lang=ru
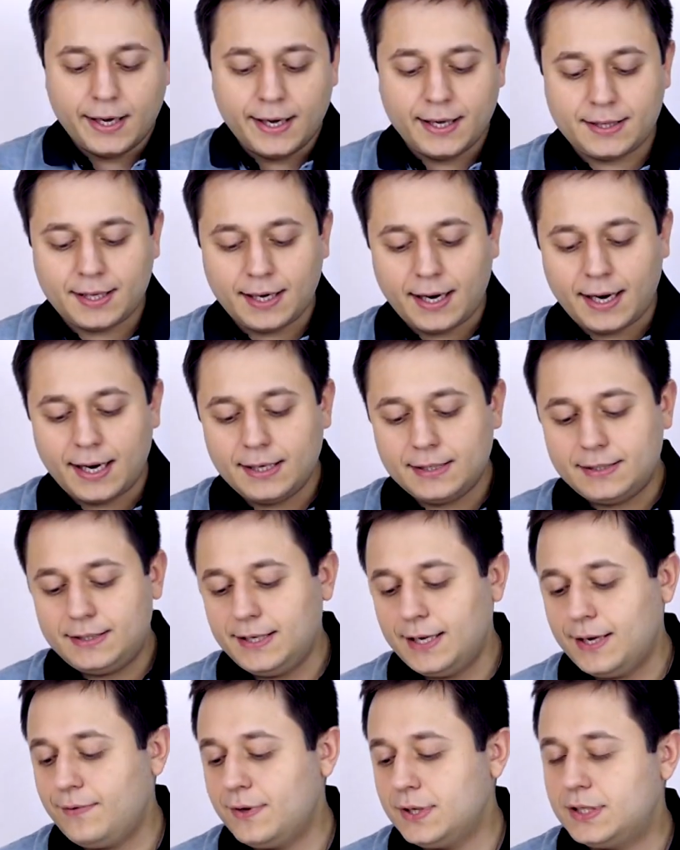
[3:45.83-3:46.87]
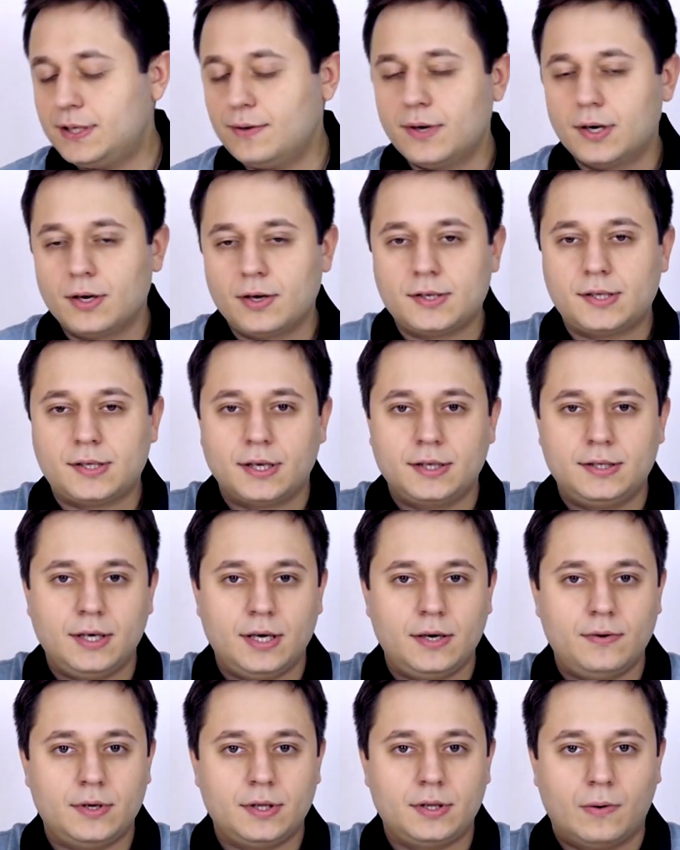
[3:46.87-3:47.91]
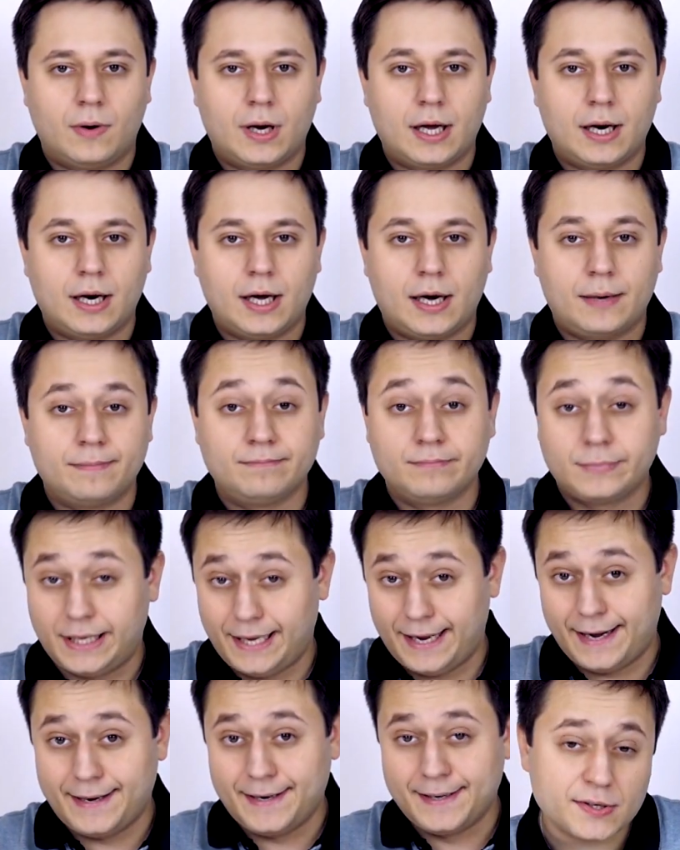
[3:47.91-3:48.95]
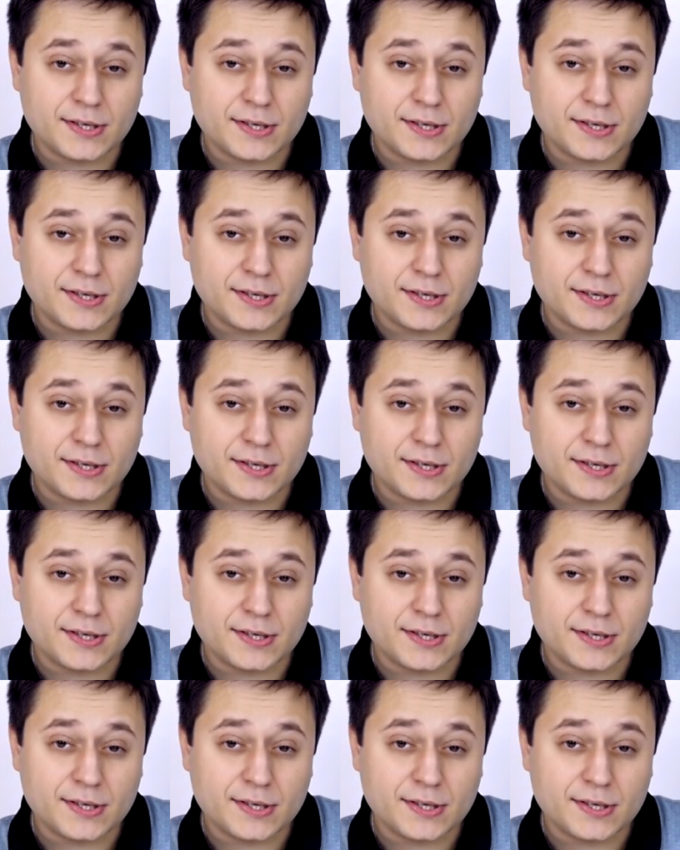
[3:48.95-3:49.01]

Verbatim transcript: Это i9-9900K.